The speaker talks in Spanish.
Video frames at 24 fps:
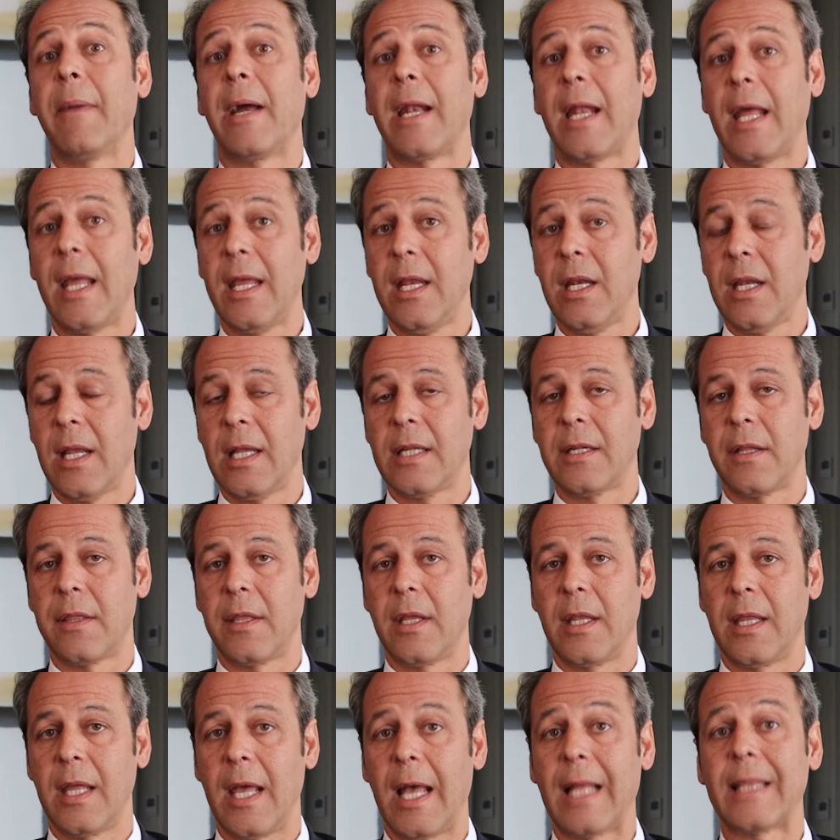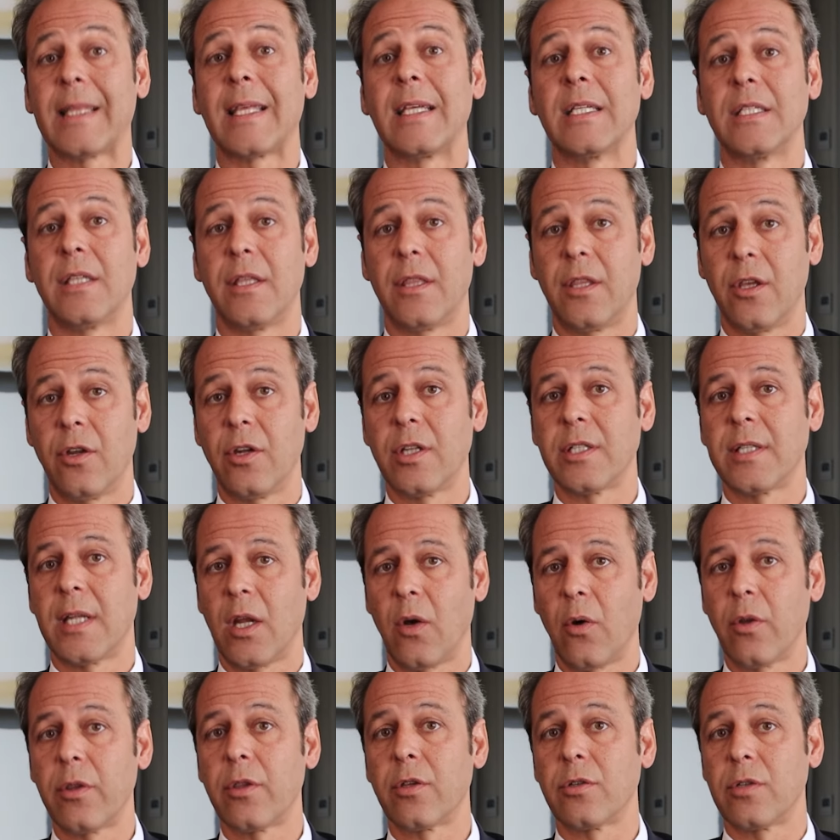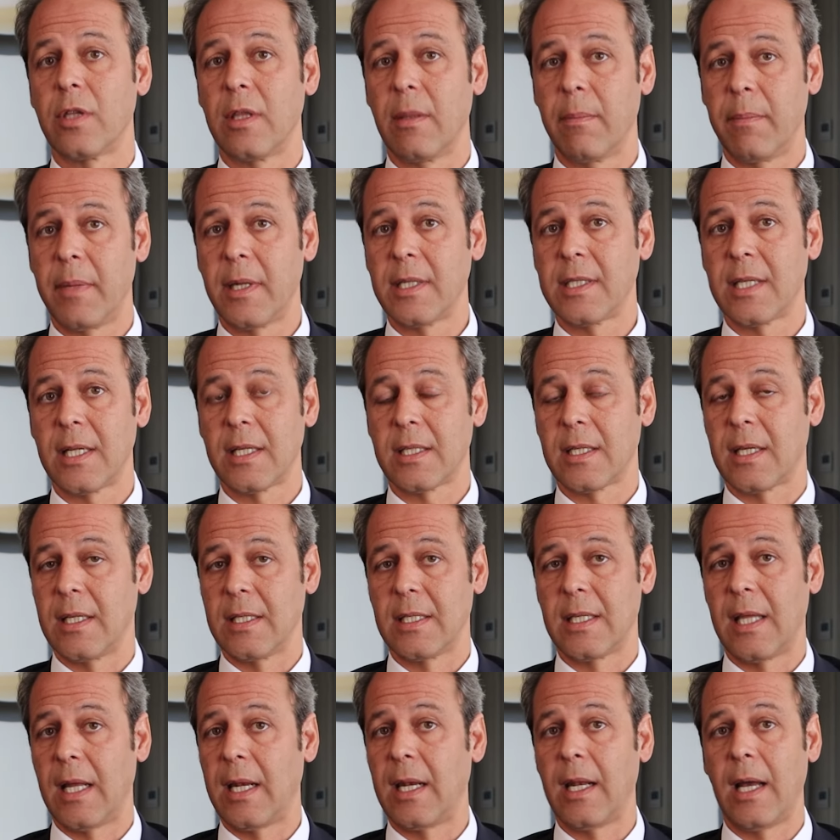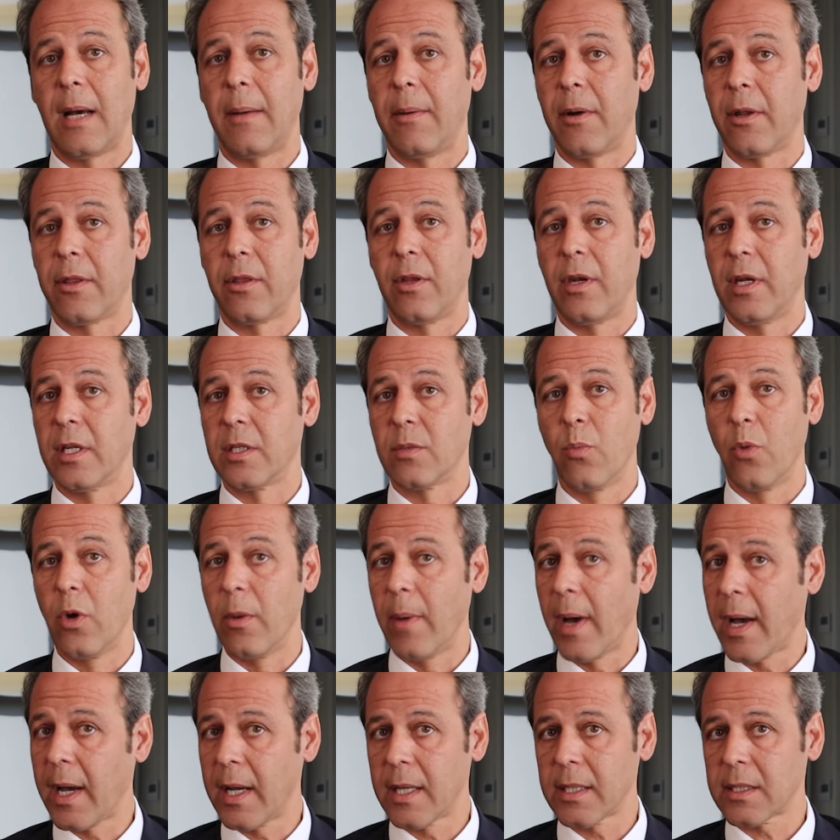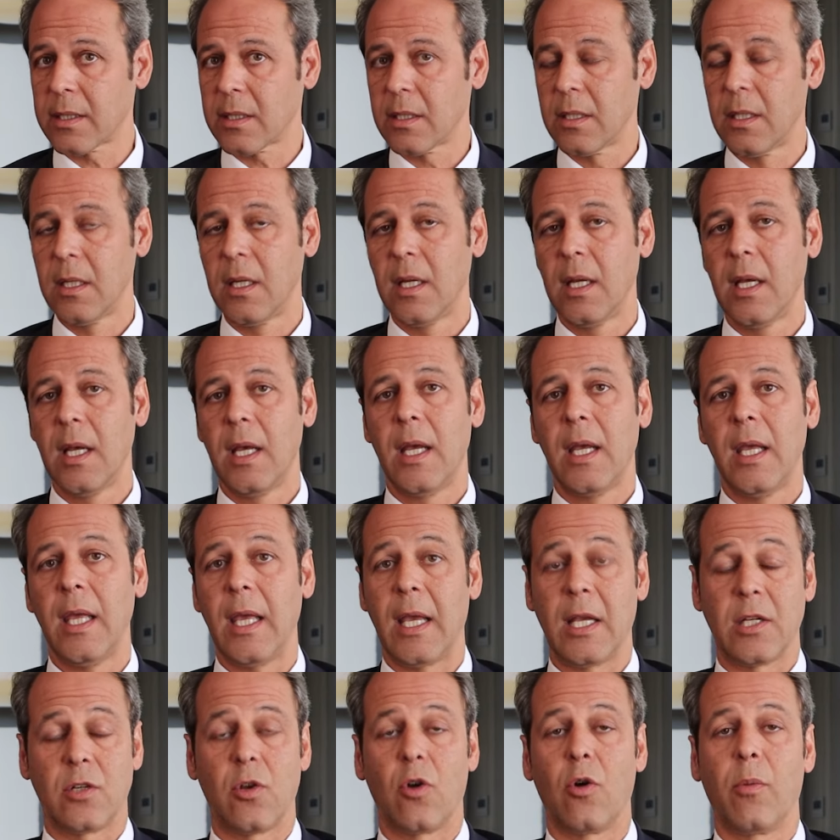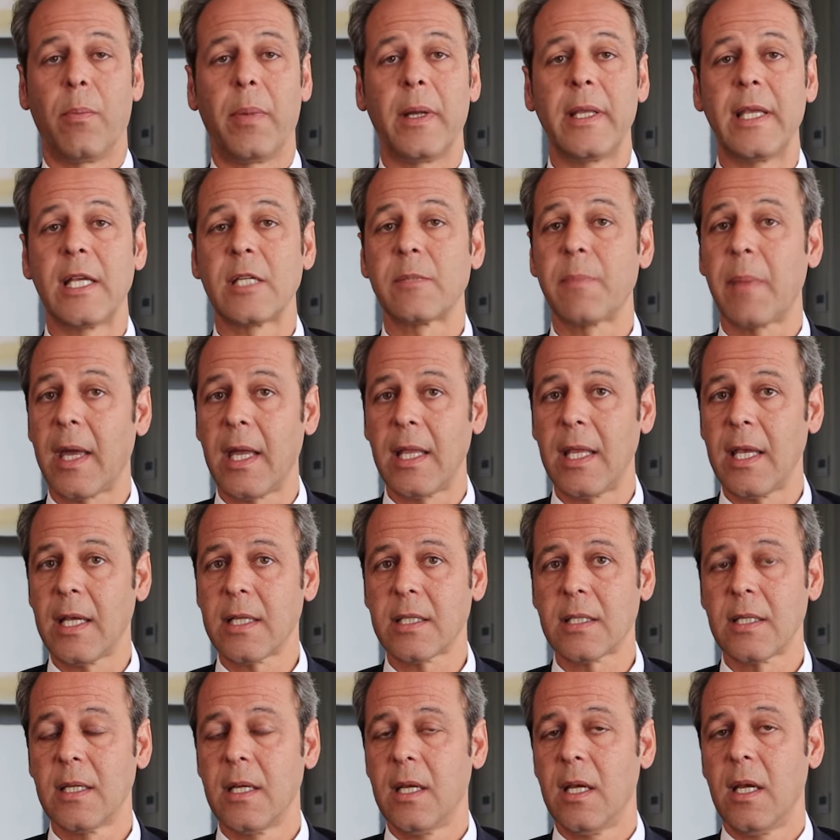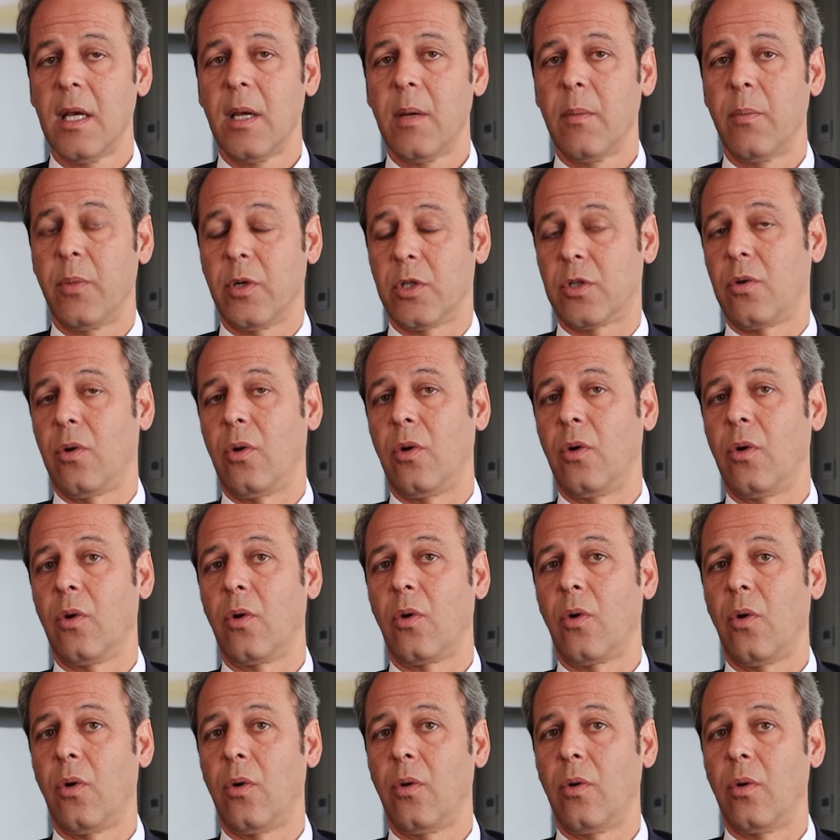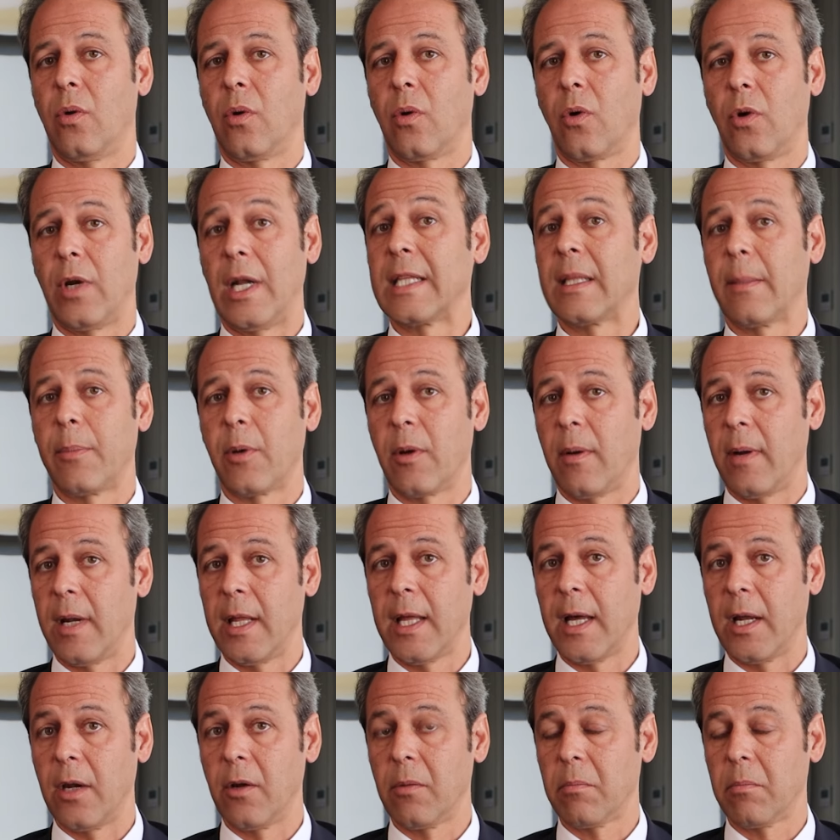M&A, e es decir, de adquisiciones de negocios y de empresas que están a valoraciones muy bajas y que son compañías pequeñas, pues con, alta probabilidad.